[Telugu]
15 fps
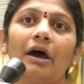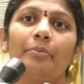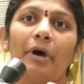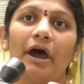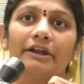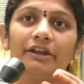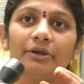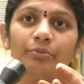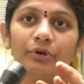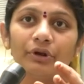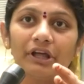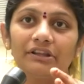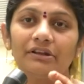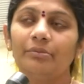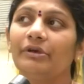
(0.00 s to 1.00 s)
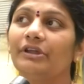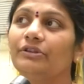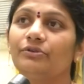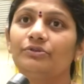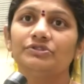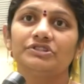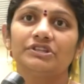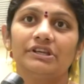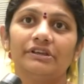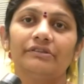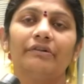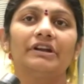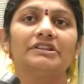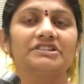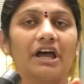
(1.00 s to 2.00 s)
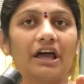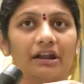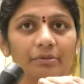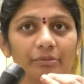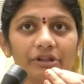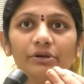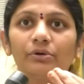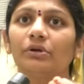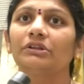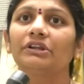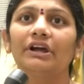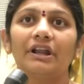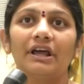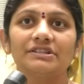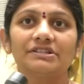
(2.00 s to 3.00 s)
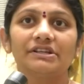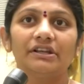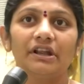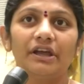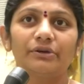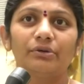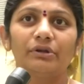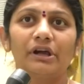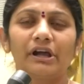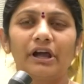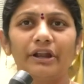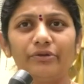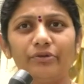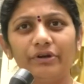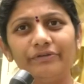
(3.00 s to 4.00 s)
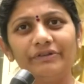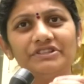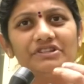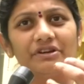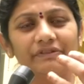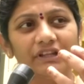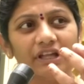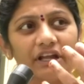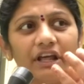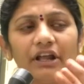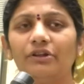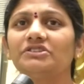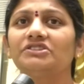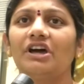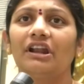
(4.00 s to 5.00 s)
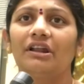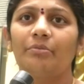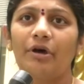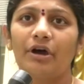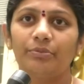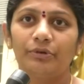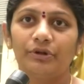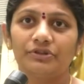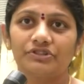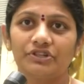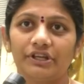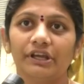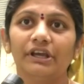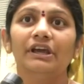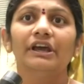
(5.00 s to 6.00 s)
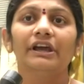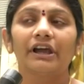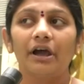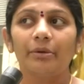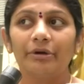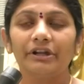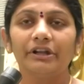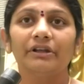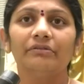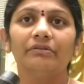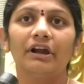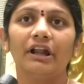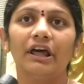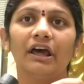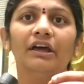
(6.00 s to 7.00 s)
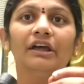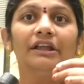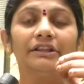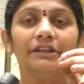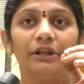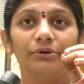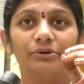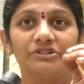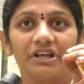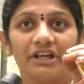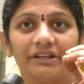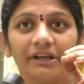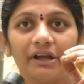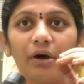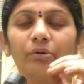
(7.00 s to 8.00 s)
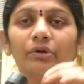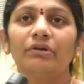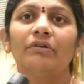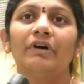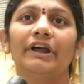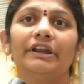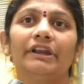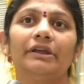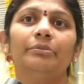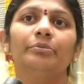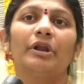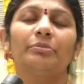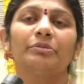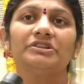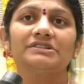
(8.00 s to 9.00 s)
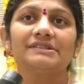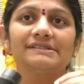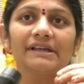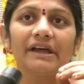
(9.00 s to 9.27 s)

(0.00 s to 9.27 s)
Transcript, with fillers: ఆ పార్టీ పునాదుల మీద నుంచి ఇవాళ చాలా మంది కొత్తగా రాజకీయ నాయకులుగా కానివ్వండి విద్యా విధానాల్లో చాలా మార్పులు వచ్చినాయి కాబట్టి ఇవాళ తెలుగు జాతి గౌరవాన్ని ప్రపంచ